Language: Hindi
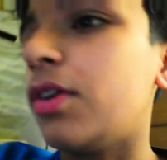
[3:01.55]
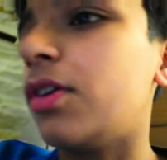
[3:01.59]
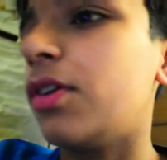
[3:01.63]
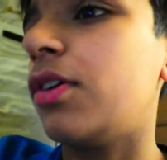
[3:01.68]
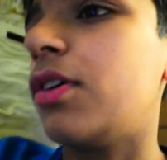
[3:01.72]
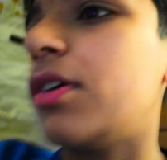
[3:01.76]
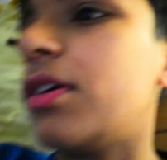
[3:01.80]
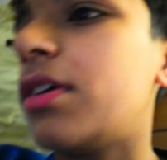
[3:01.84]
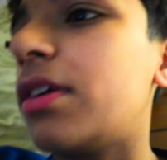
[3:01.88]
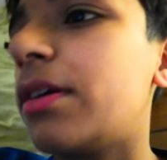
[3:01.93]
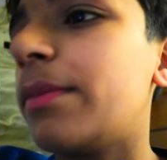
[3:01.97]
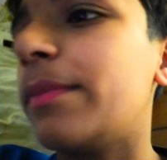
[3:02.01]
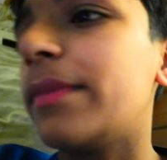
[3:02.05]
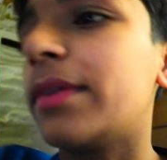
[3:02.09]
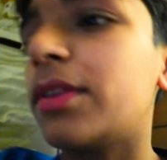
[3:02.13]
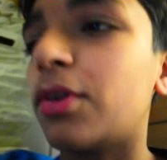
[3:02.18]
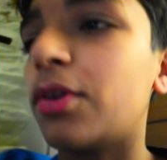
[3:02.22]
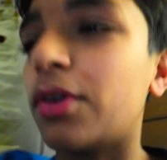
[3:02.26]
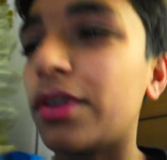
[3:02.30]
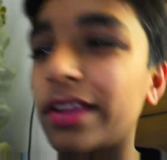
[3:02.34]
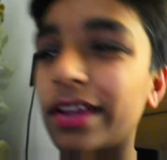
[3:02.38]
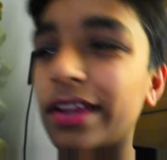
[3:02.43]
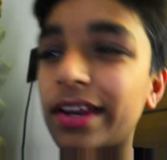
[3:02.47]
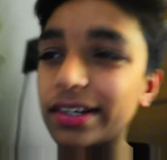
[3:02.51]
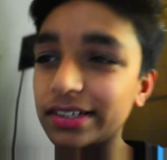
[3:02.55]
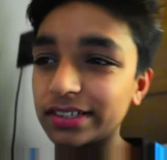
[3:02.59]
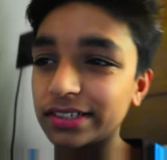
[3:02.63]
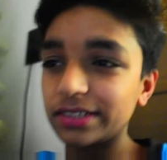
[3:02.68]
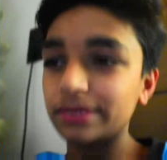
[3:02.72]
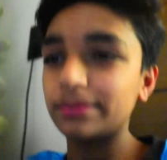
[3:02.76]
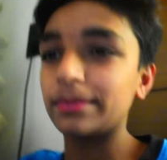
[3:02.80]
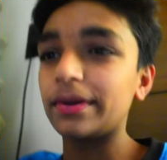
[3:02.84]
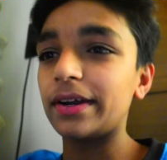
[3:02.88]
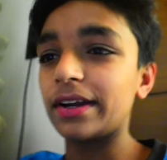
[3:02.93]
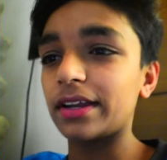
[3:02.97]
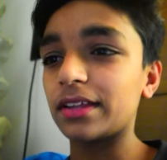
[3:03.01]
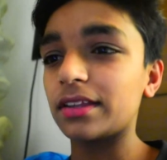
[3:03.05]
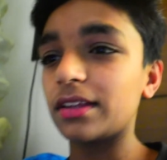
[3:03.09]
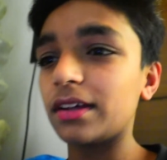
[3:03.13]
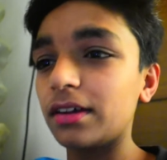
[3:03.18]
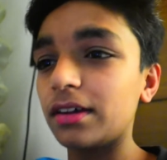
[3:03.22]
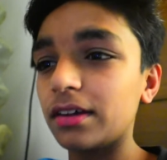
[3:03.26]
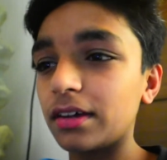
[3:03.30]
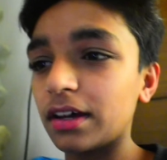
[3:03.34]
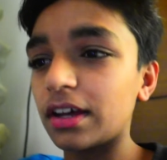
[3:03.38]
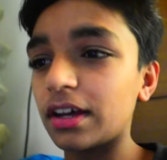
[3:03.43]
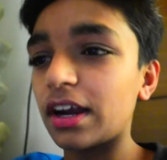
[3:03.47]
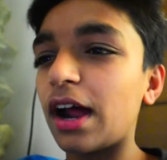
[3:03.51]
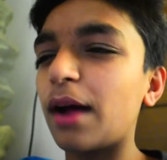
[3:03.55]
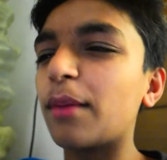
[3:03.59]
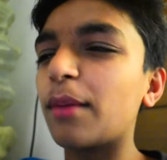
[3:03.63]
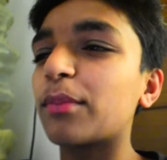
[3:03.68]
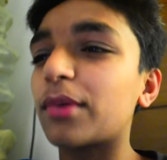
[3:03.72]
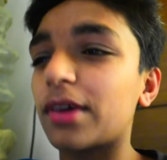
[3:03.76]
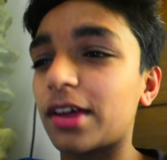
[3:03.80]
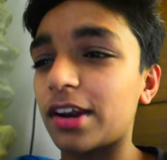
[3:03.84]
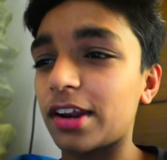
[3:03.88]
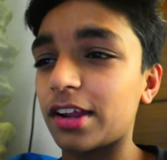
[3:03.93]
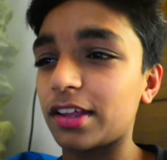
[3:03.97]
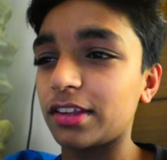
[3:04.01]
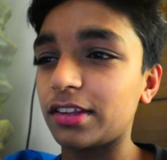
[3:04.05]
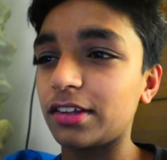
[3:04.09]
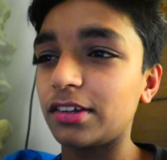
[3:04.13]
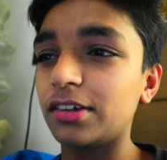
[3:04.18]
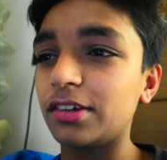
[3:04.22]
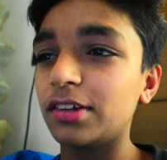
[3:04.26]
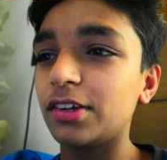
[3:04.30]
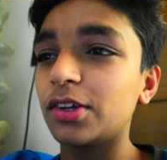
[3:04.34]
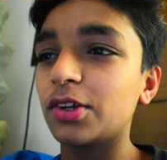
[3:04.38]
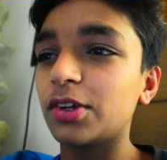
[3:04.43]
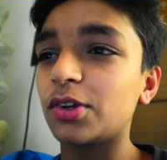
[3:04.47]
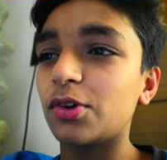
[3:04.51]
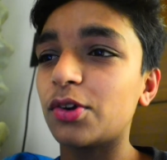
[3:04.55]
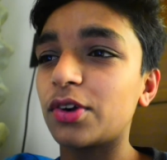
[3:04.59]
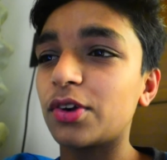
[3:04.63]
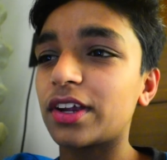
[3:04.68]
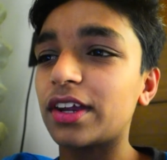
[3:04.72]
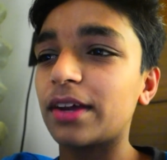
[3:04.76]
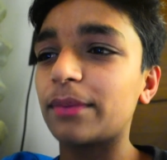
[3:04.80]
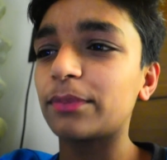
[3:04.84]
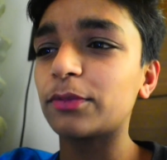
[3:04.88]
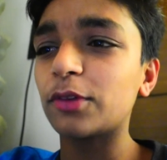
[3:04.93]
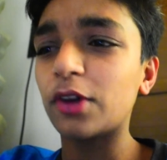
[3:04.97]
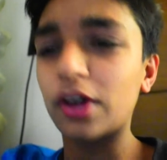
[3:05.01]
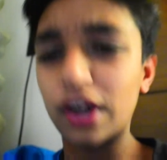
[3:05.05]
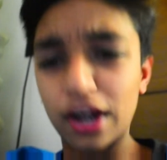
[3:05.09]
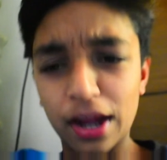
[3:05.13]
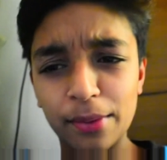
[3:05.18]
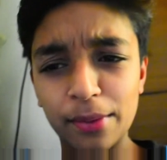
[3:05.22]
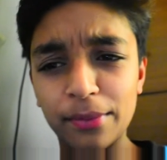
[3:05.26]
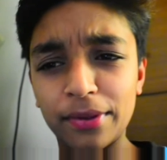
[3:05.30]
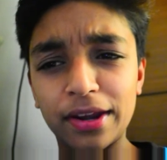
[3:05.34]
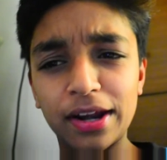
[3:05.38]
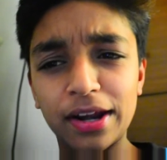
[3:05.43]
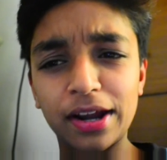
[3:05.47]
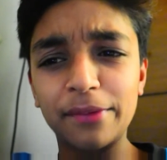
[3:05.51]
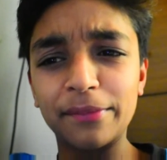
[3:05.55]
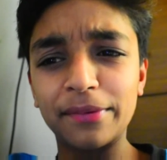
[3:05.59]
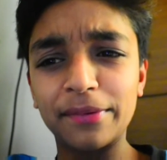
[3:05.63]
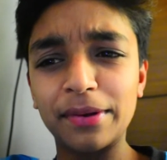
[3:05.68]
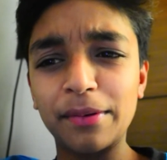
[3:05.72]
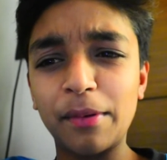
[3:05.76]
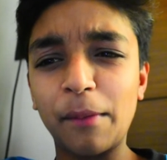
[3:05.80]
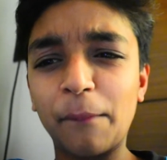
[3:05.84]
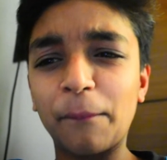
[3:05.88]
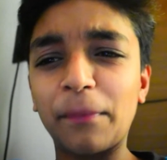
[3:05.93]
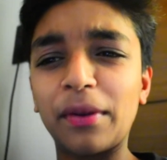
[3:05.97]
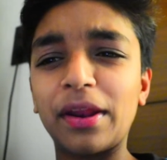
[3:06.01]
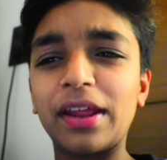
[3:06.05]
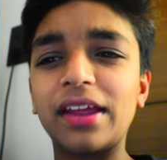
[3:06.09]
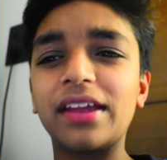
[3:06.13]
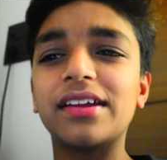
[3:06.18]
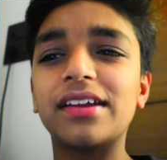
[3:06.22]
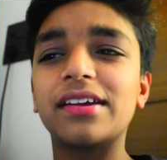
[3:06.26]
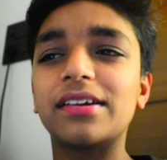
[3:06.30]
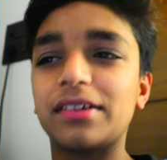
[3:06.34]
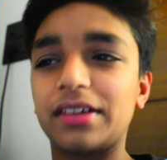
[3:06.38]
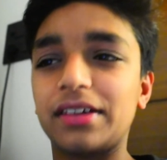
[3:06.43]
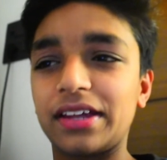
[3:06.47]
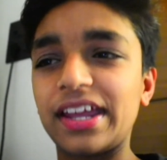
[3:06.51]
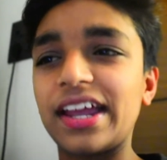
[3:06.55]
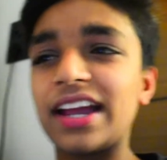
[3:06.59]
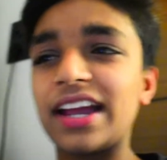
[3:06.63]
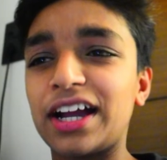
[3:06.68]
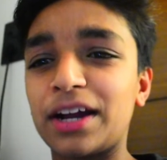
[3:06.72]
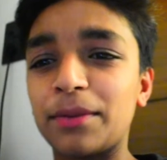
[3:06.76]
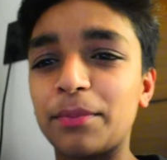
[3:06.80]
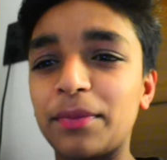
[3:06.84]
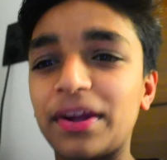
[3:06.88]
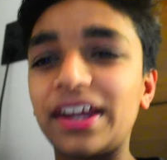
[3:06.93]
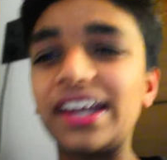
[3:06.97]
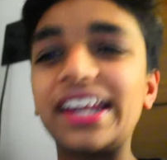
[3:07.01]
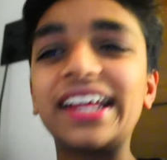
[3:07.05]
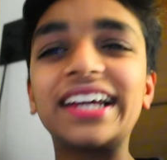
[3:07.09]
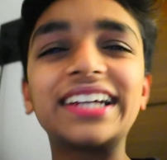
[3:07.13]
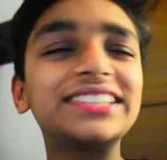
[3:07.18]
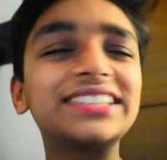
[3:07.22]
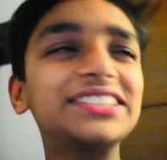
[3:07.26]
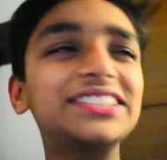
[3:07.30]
और अब मैं थोड़ी देर ऐसे ही बैठा था आराम कर रहा था क्योंकि अब तो आराम ही आराम है अपनी एक महीने की